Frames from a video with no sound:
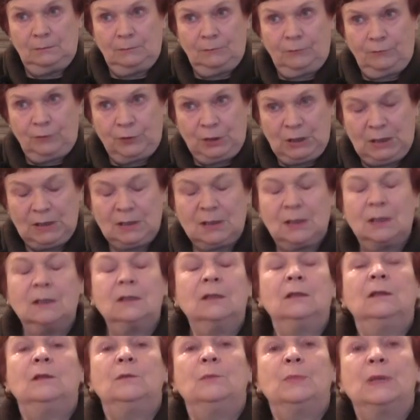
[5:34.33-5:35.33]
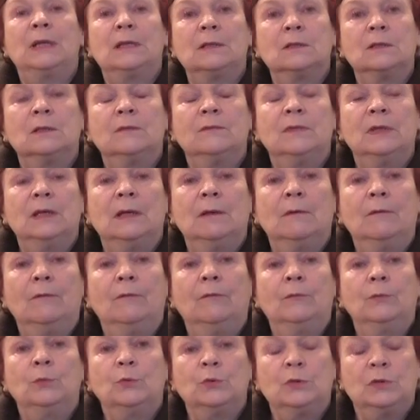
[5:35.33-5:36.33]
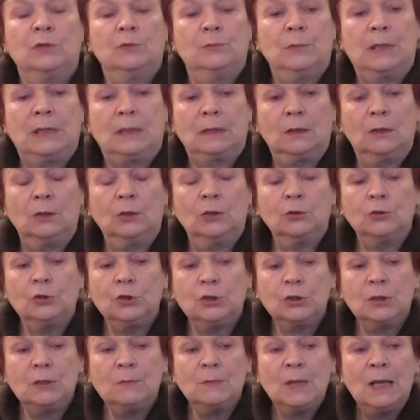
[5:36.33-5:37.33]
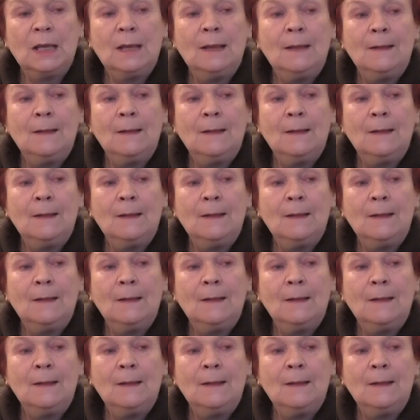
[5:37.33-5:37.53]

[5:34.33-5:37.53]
w czasach, kiedy pracowałam w Muzeum Archeologicznym,